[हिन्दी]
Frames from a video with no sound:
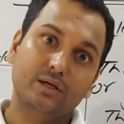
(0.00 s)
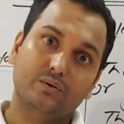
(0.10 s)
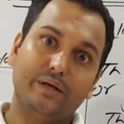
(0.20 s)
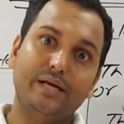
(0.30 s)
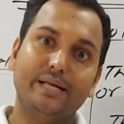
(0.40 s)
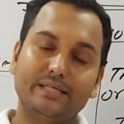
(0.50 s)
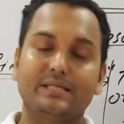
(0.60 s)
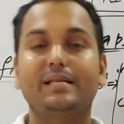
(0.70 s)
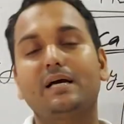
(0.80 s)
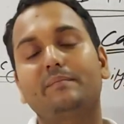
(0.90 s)
तो
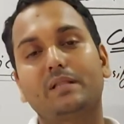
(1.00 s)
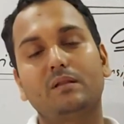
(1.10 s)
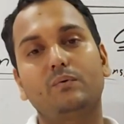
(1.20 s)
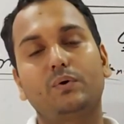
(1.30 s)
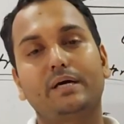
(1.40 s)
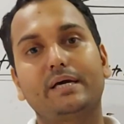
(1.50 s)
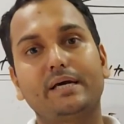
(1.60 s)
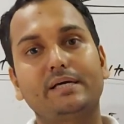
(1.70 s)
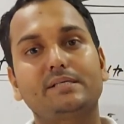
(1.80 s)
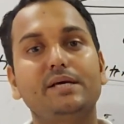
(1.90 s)
इंटेंसिटी का मतलब हो गया कि
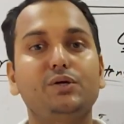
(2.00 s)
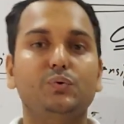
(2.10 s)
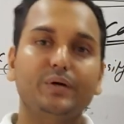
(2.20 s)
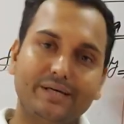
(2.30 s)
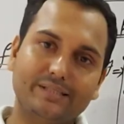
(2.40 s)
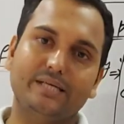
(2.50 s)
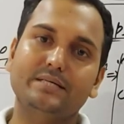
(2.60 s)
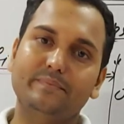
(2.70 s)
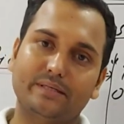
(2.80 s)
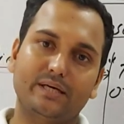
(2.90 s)
किसी यूनिट
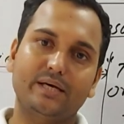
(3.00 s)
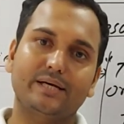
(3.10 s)
चीज में से